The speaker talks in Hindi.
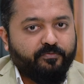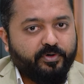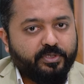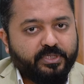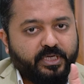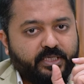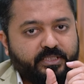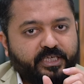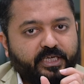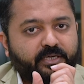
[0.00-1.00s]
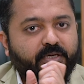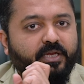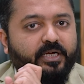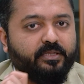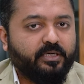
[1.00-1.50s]
फर्स्ट ग्रेड सेकेंड
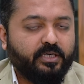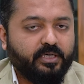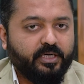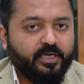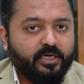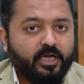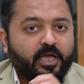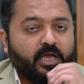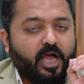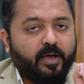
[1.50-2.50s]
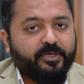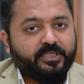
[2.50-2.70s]
ग्रेड थर्ड ग्रेड अब